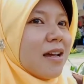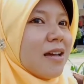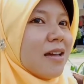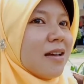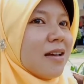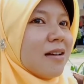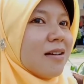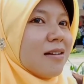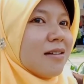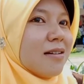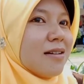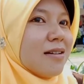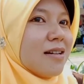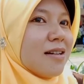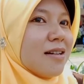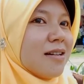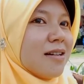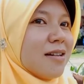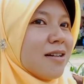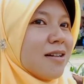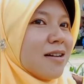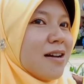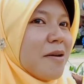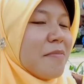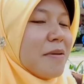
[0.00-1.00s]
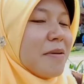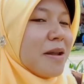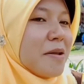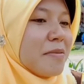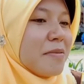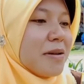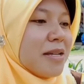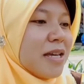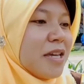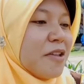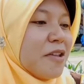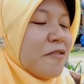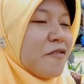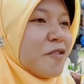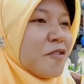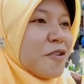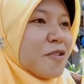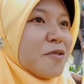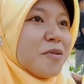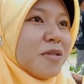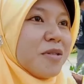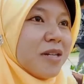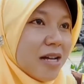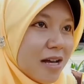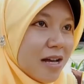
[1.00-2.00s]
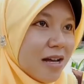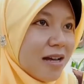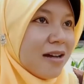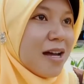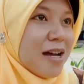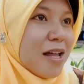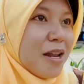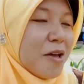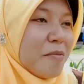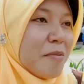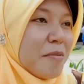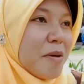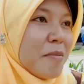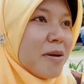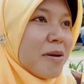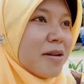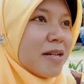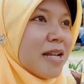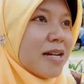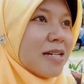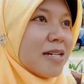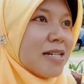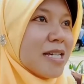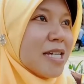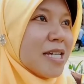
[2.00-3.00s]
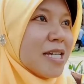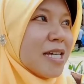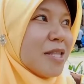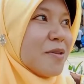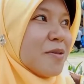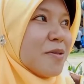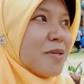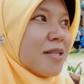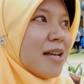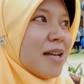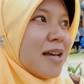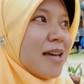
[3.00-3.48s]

eh, apa namanya info juga kalau memang daging itu